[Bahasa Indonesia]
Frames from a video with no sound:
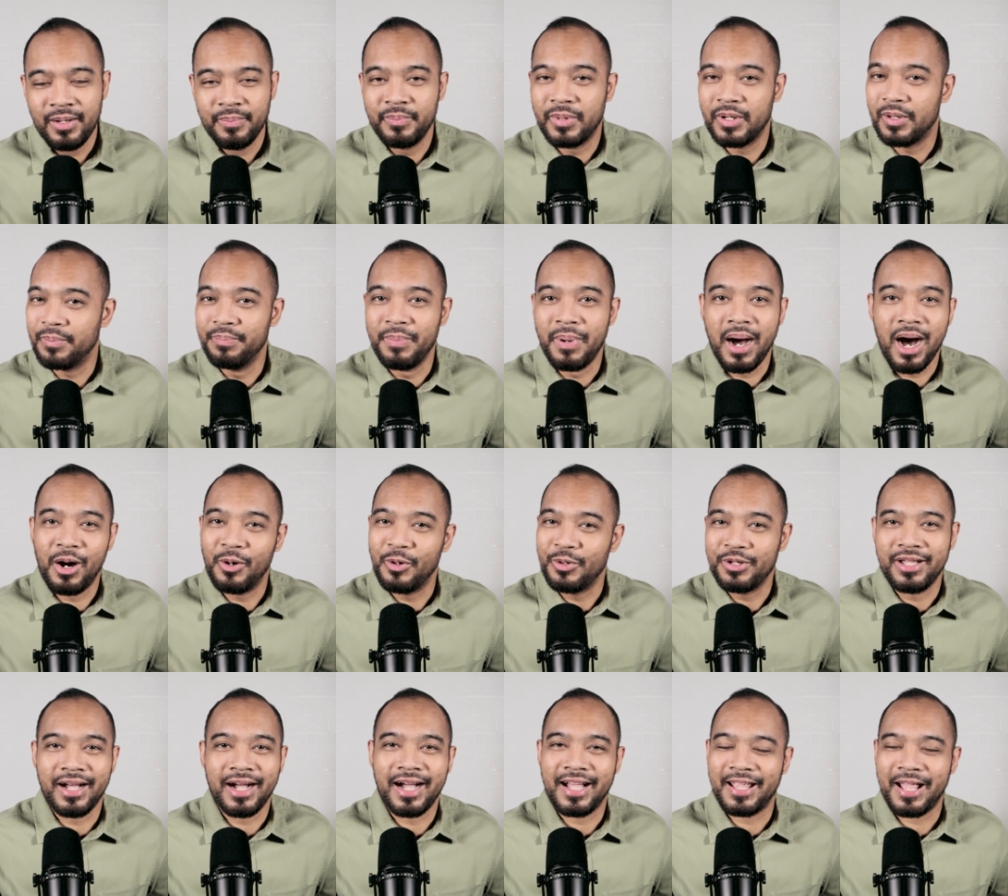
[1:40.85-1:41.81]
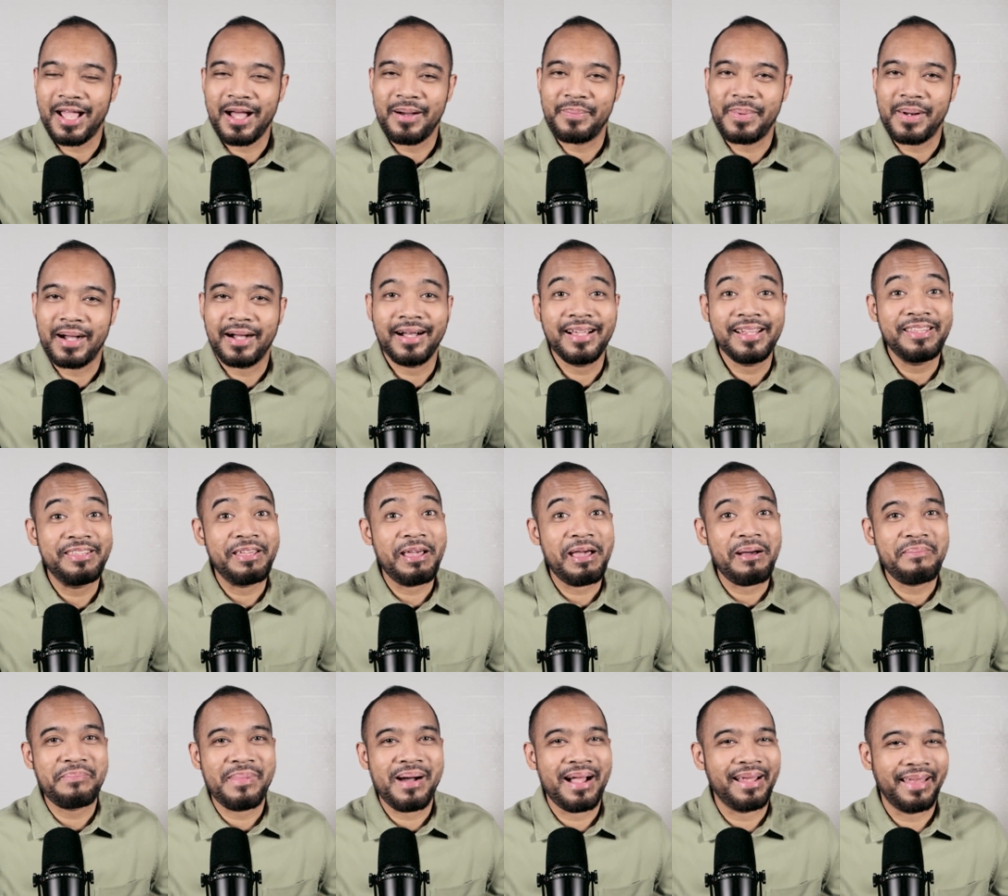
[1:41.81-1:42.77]
Berbau dengan apa?
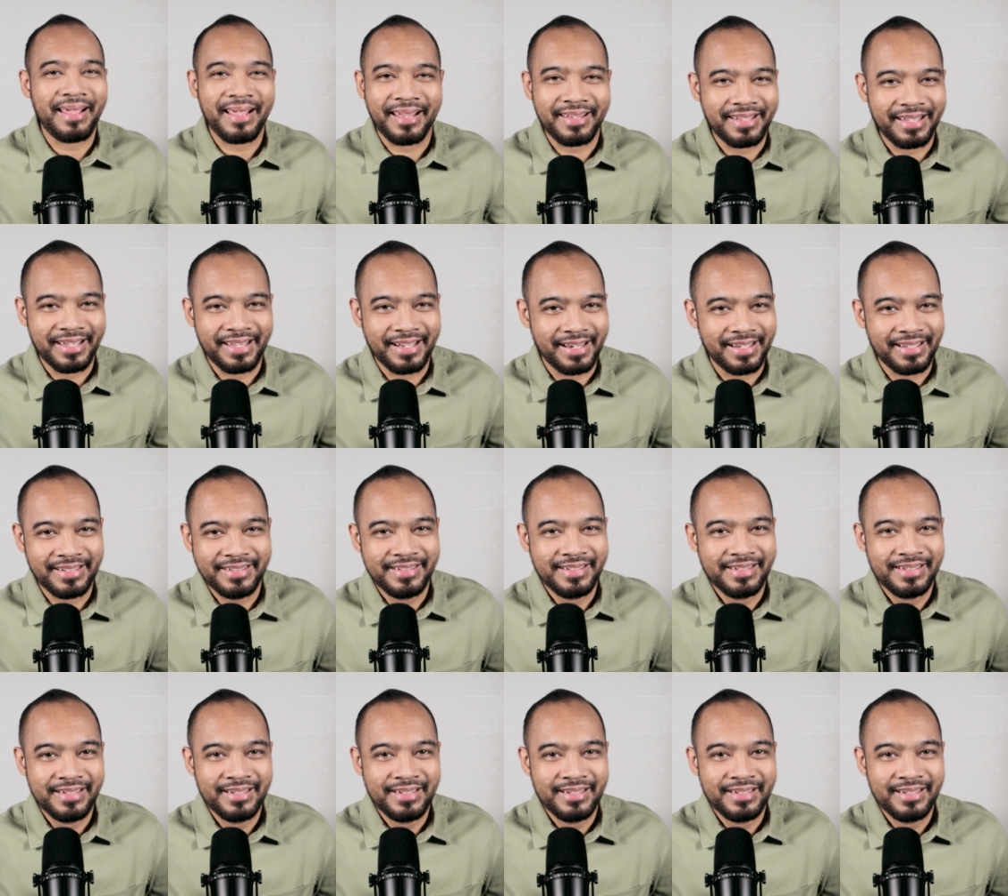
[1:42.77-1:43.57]
Kenyamanan diri.